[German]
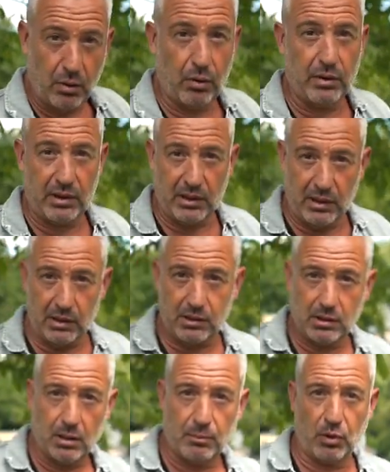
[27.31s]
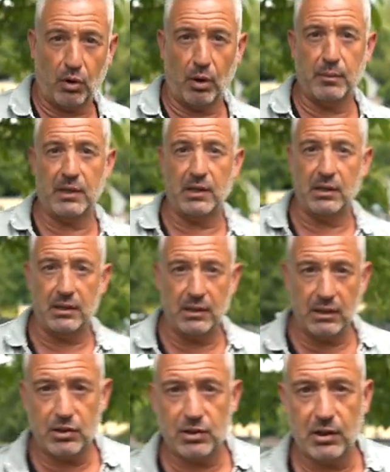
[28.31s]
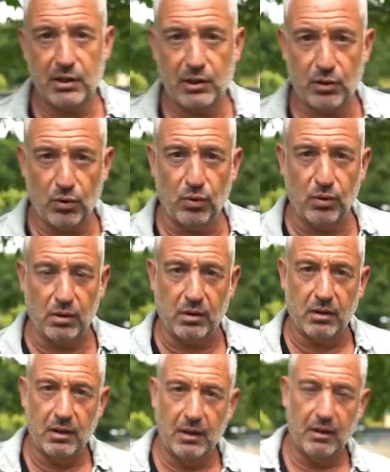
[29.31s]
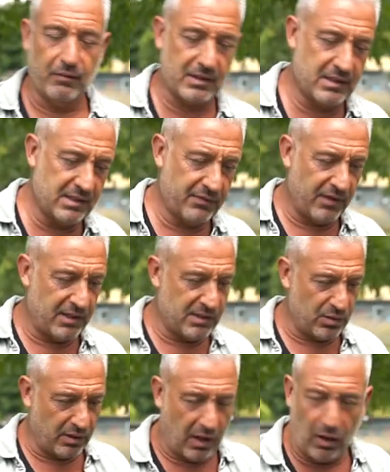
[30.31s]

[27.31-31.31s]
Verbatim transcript: und ich bekomme ihn nicht in die Ruhe? Was ist, wenn ich so einen